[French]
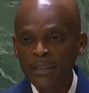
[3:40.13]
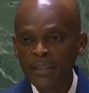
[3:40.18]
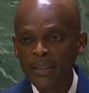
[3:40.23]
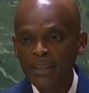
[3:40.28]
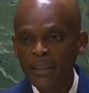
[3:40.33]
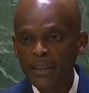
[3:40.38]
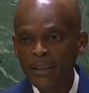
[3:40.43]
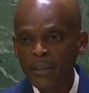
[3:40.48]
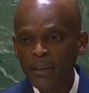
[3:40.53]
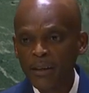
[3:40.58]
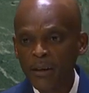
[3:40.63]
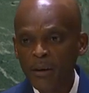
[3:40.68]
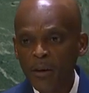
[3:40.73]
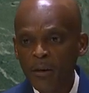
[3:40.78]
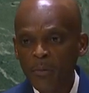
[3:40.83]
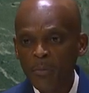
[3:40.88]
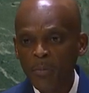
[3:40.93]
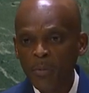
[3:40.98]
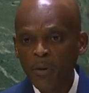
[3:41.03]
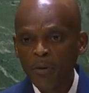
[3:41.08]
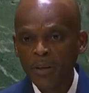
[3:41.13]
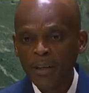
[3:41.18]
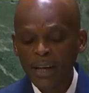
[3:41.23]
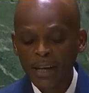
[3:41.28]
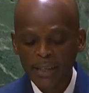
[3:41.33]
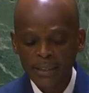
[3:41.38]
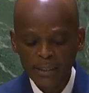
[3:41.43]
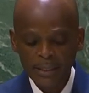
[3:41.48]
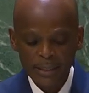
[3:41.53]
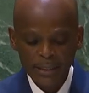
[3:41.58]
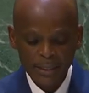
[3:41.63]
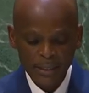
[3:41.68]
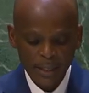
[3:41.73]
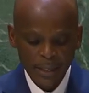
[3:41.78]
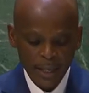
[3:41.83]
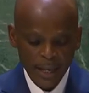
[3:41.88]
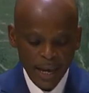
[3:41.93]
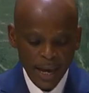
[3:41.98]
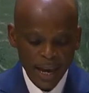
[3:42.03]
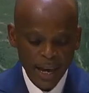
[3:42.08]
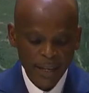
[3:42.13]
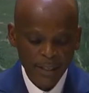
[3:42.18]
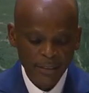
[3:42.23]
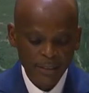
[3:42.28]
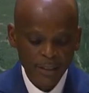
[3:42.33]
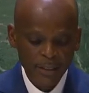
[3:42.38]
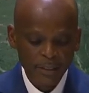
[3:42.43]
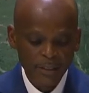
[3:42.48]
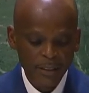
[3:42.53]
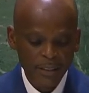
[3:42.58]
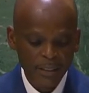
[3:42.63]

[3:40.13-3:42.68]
de la prospérité, du progrès